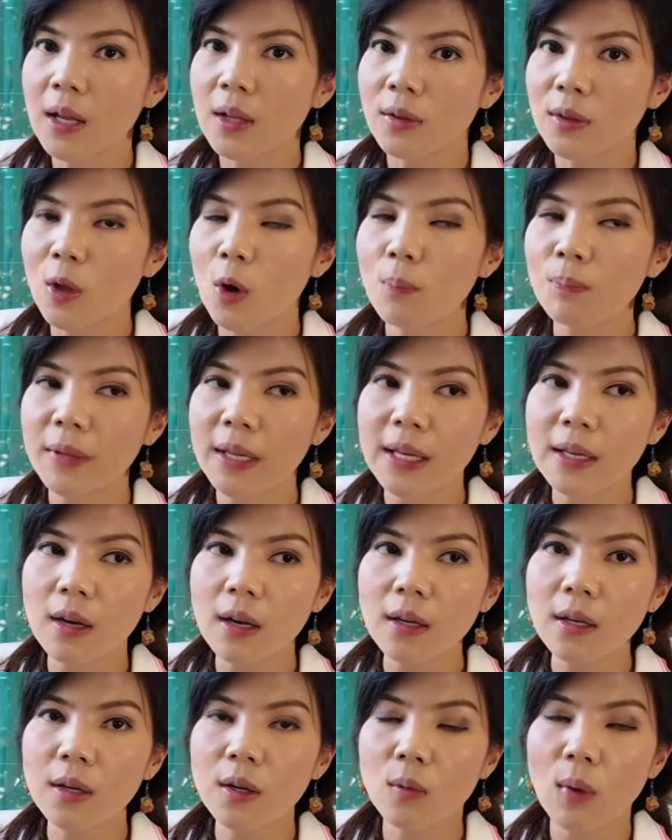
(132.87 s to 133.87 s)
นมนี้
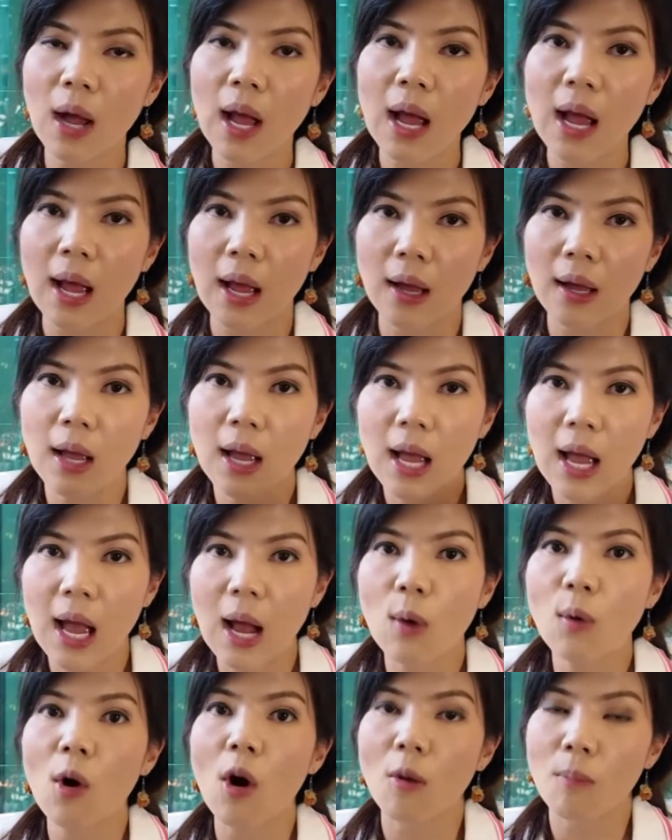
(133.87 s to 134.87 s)
ก็คือว่า
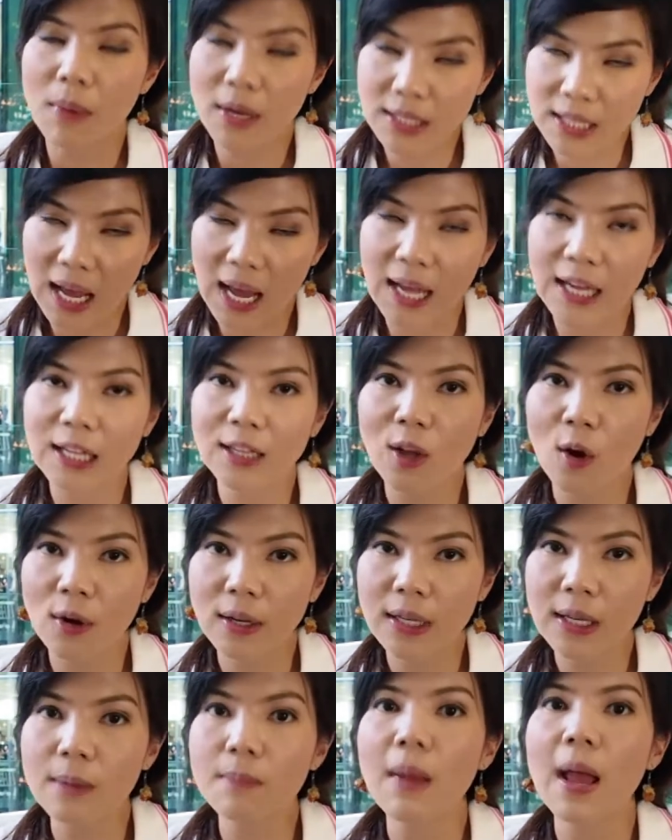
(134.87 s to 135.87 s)
เอาออกมาใช้ตอ
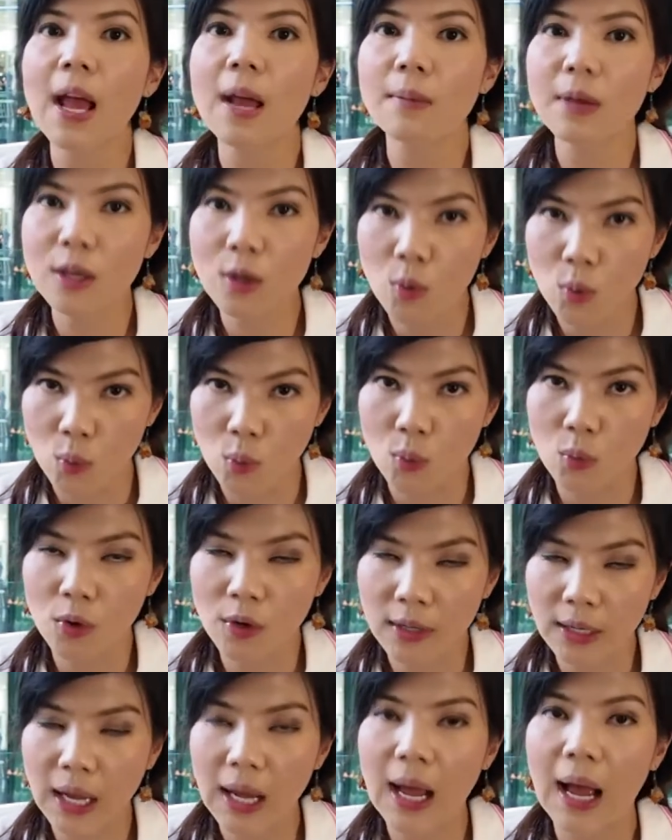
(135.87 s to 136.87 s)
นที่แม่ไม่อยู่
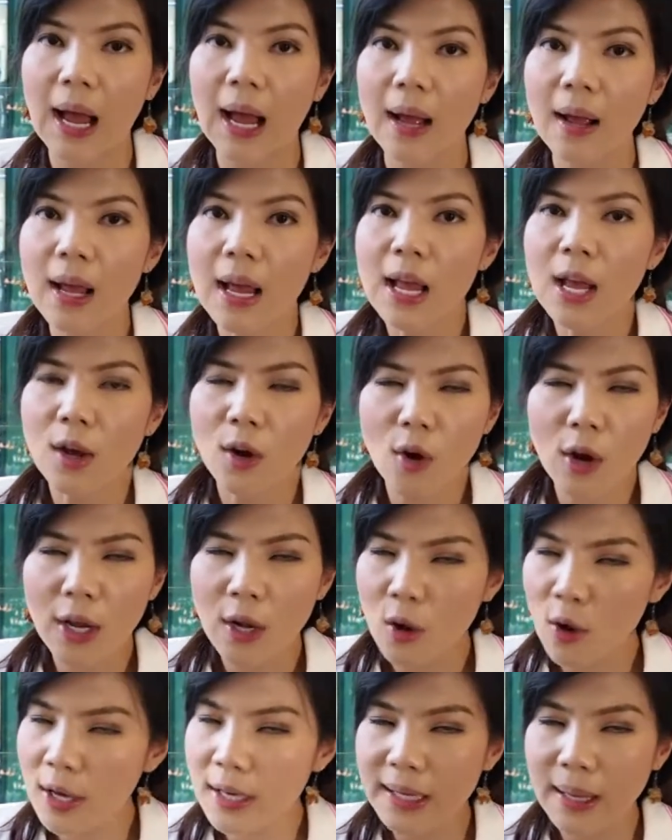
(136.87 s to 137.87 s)
นะคะค่
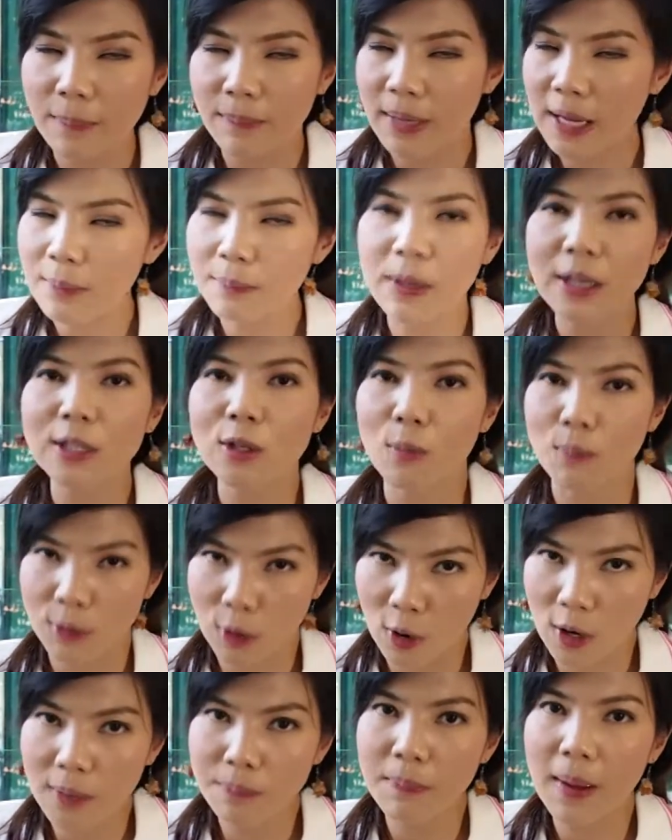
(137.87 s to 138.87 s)
อยๆเก็บเล็กผสม
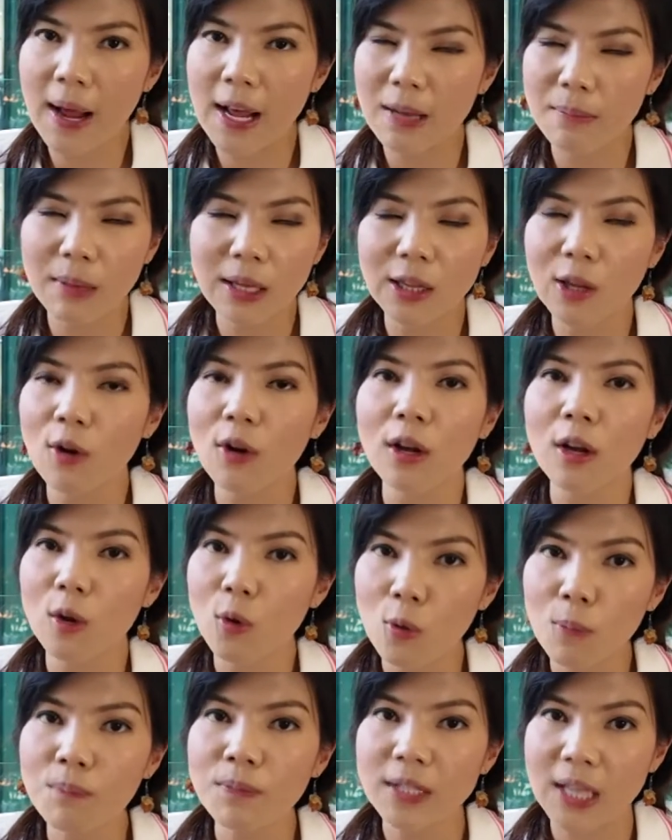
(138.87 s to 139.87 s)
น้อยไปไม่ต้อง
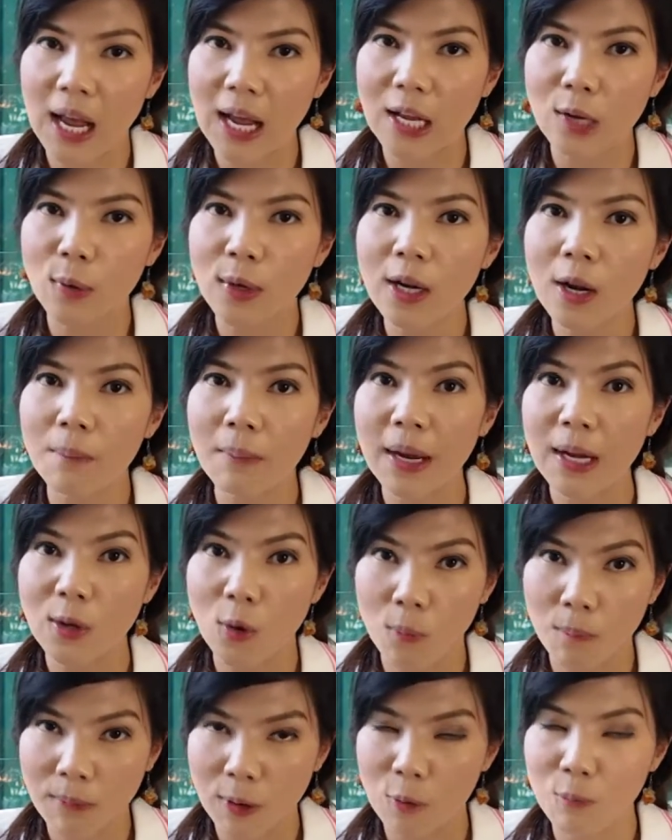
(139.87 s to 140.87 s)
กลุ้มใจว่าทำไม
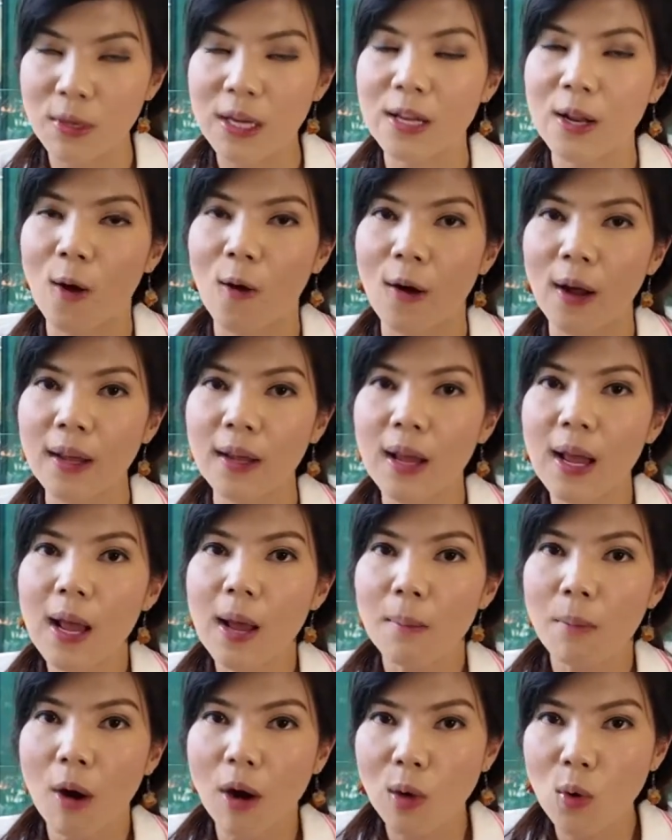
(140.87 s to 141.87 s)
นมเรามีน้อย
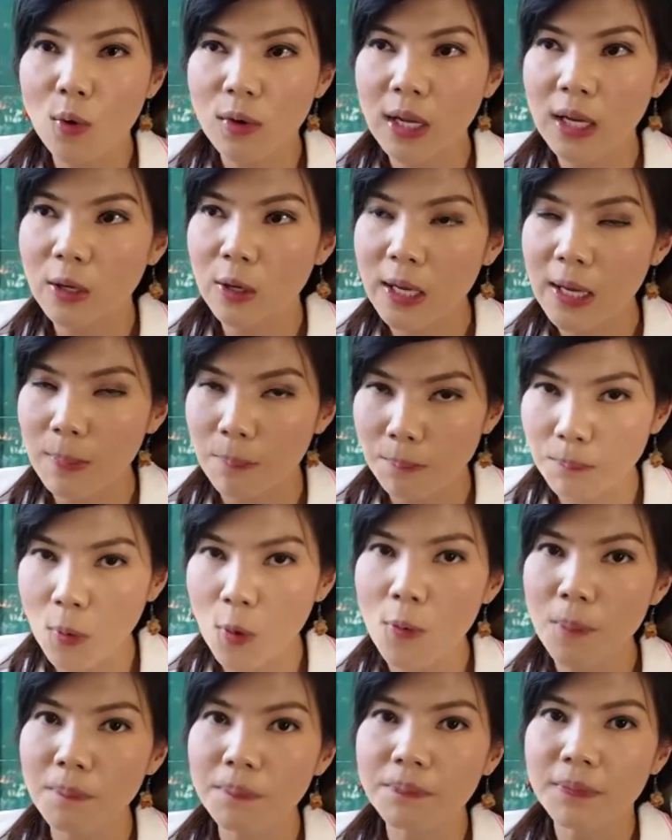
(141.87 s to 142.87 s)
พอลูกกินอิ่ม
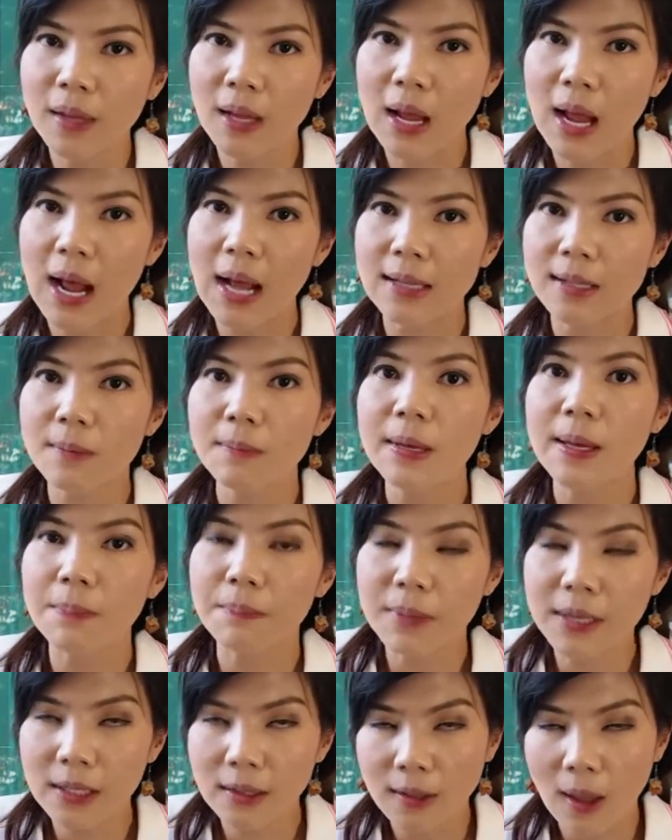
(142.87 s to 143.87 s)
ปุ๊บอาจจะบี
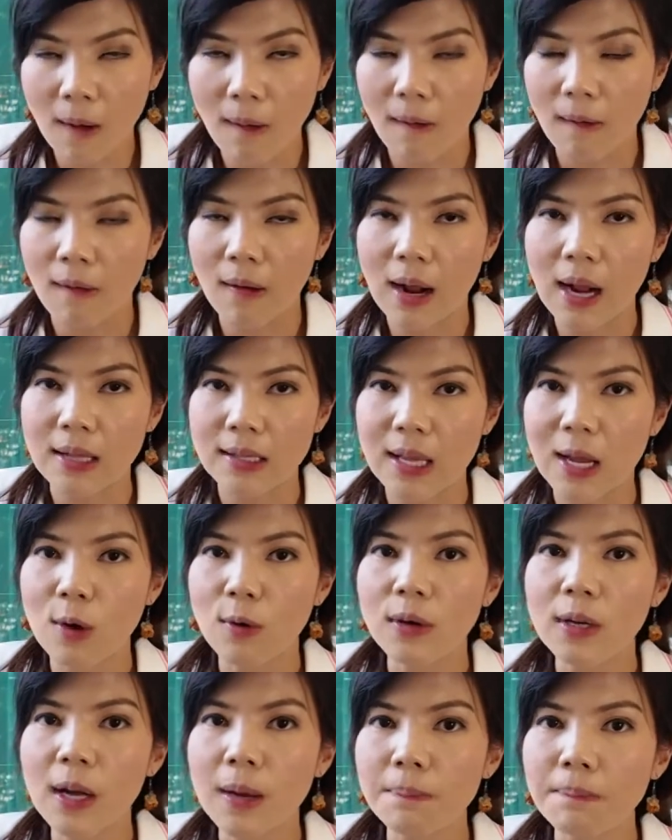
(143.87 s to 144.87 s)
บมือต่ออาจจะ
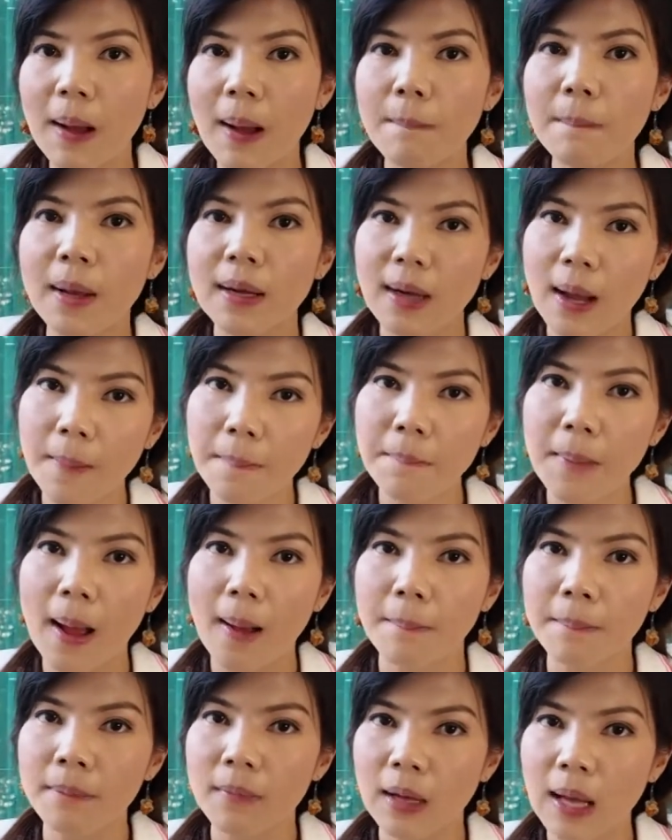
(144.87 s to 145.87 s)
เอาเครื่องปั๊มมานั่ง
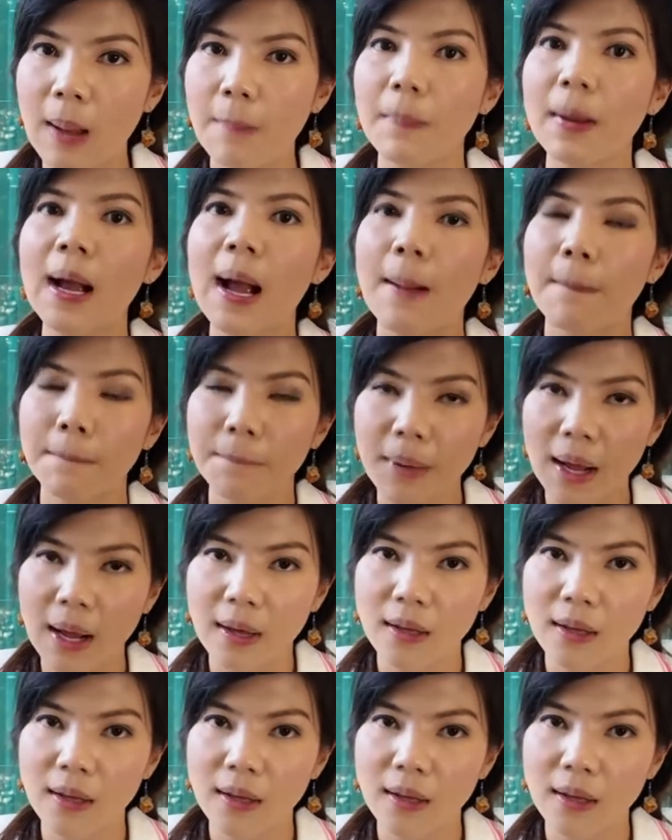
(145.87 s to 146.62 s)
ปั๊มขำๆไป